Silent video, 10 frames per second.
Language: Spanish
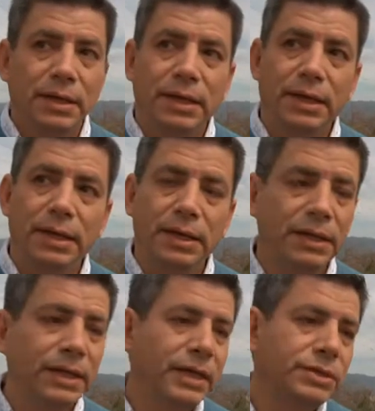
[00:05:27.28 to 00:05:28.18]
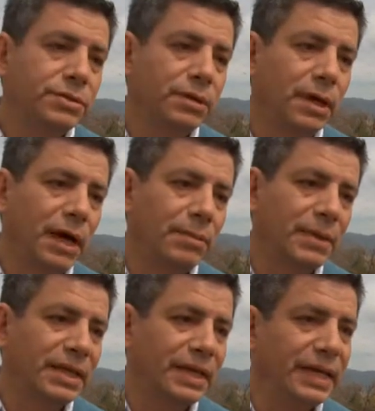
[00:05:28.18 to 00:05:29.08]
y, de hecho hay
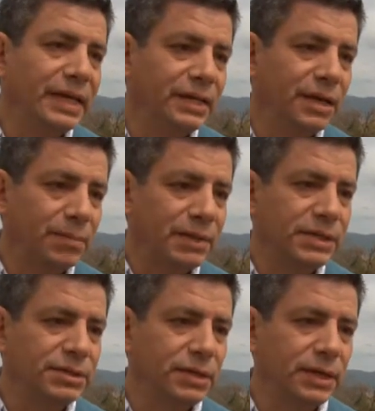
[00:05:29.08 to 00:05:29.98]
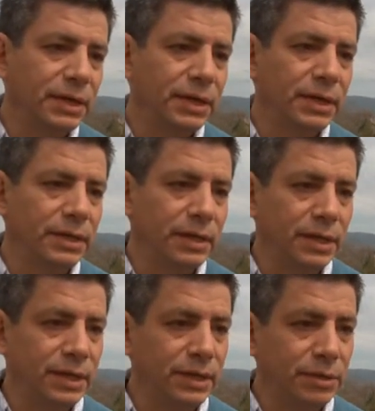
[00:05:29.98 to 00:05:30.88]
más de 500 apariciones
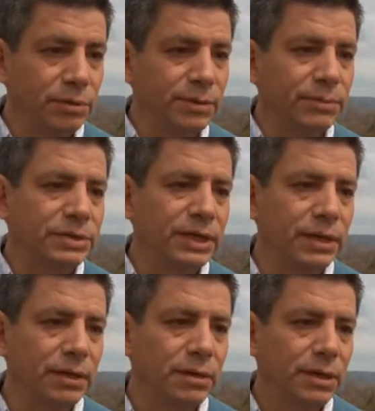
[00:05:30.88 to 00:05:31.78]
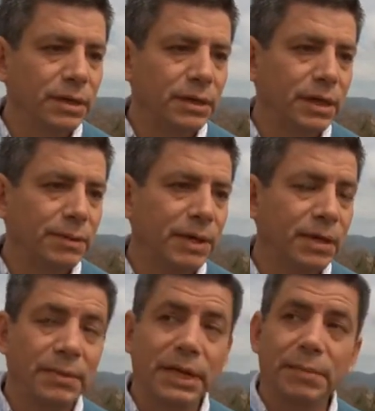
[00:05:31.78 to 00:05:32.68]
en, este último siglo de la
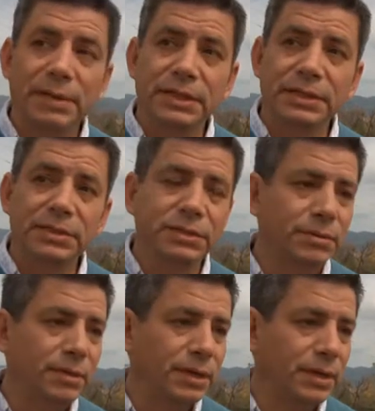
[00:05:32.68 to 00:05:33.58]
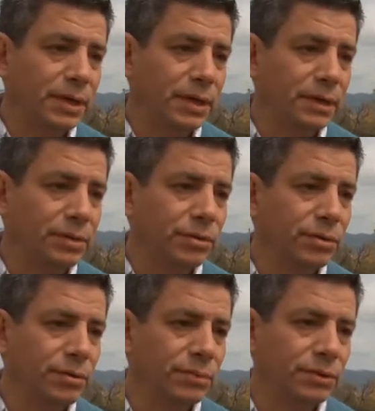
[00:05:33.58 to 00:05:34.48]
Virgen María apareciéndose en, en
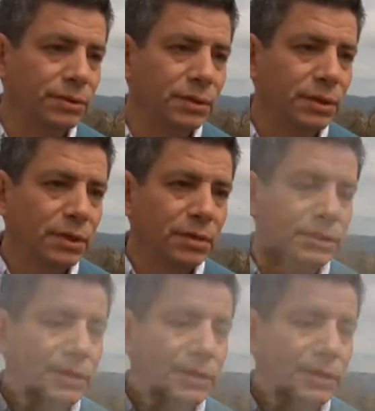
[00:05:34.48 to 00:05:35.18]
todo el mundo, o